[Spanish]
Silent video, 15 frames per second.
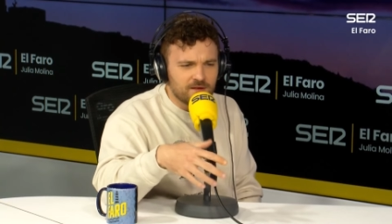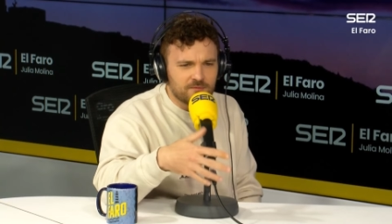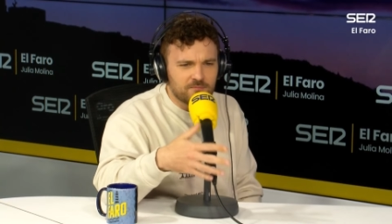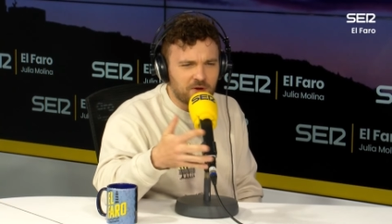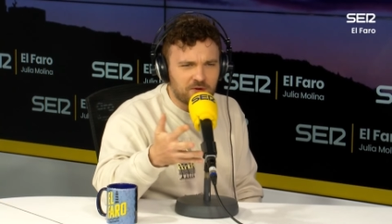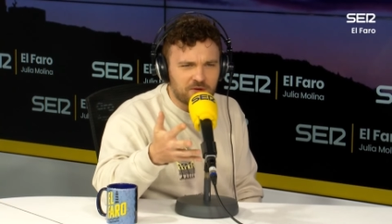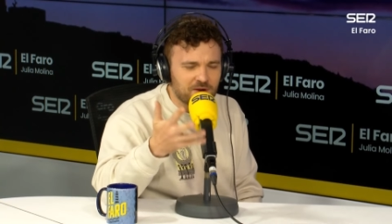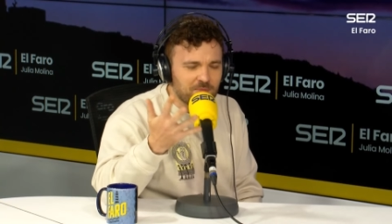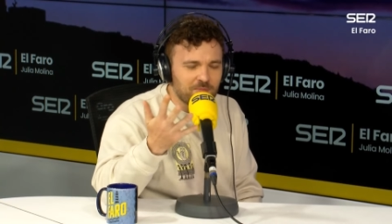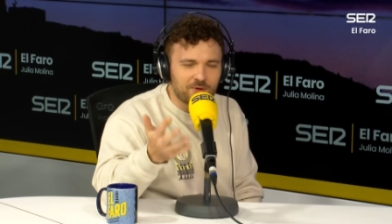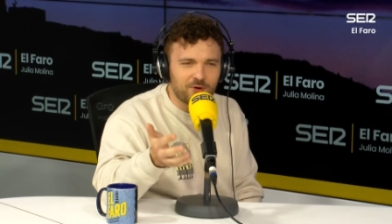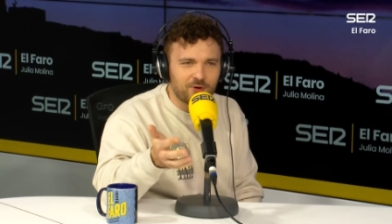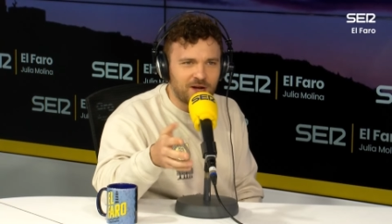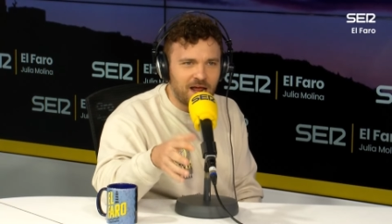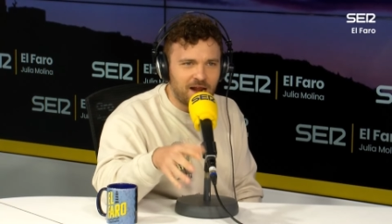bueno, era un
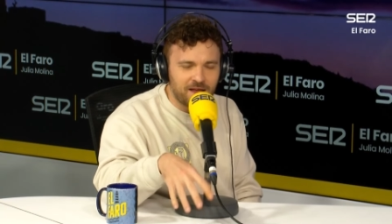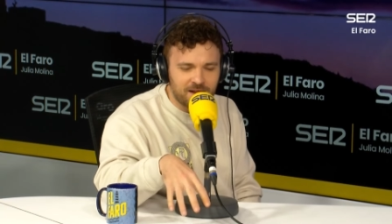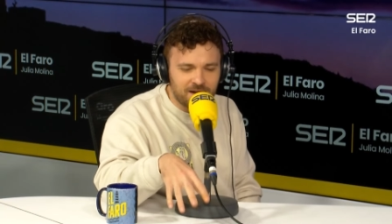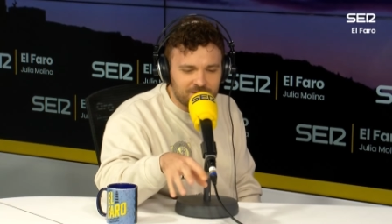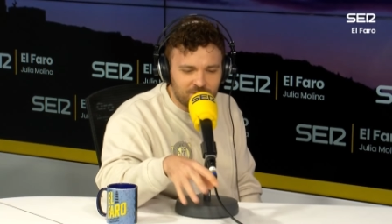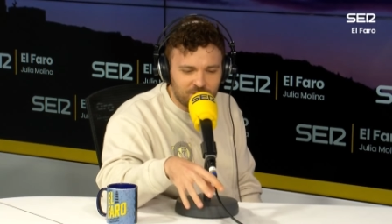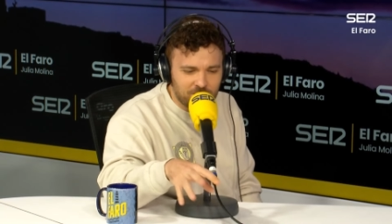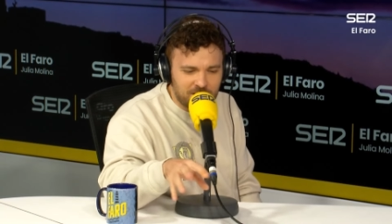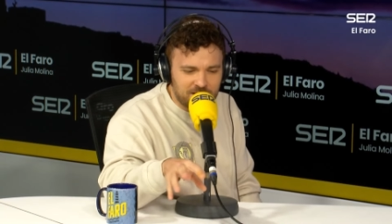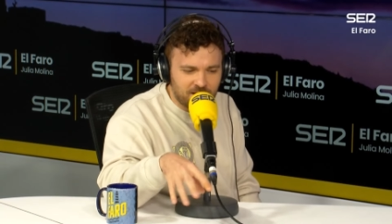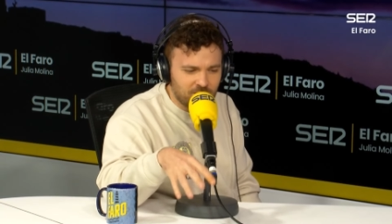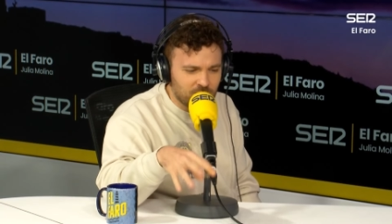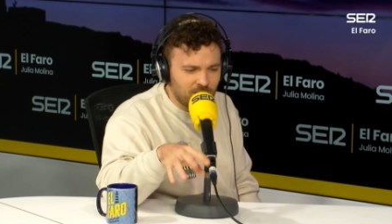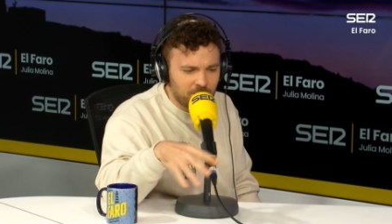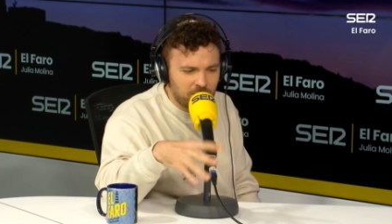poco rara, era Antonio
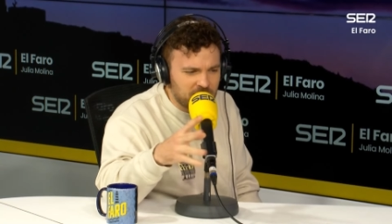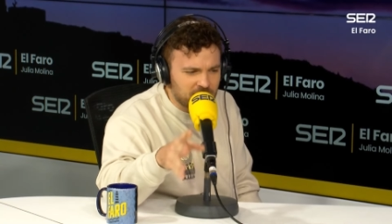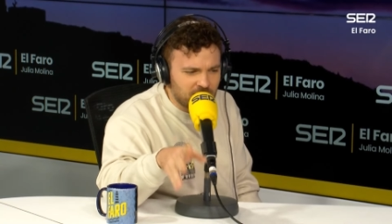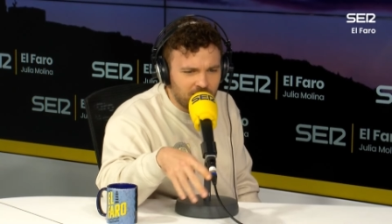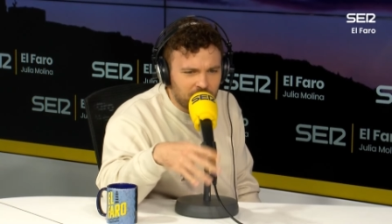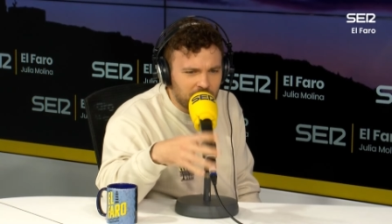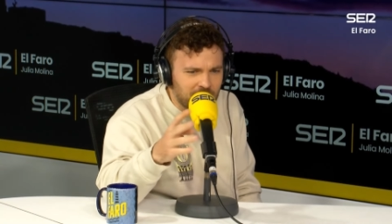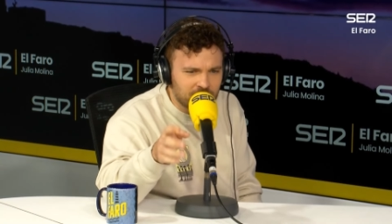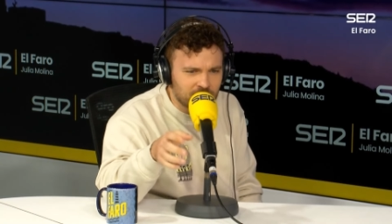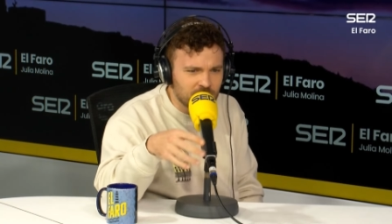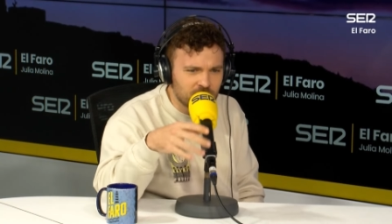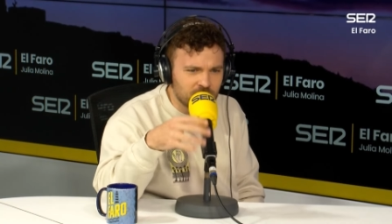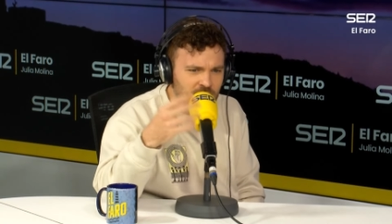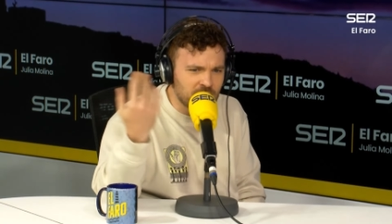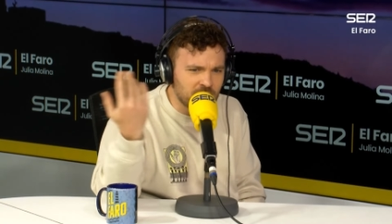Machado en una mesa
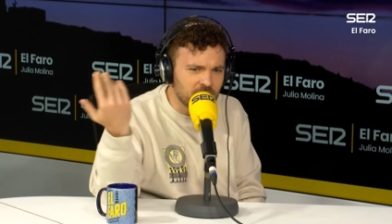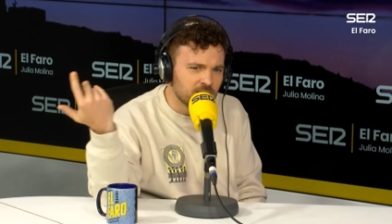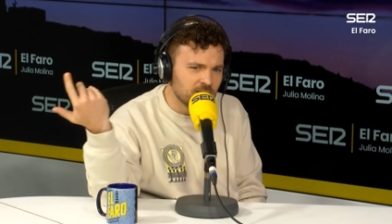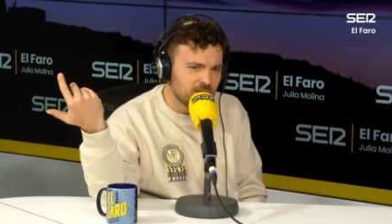hablando y,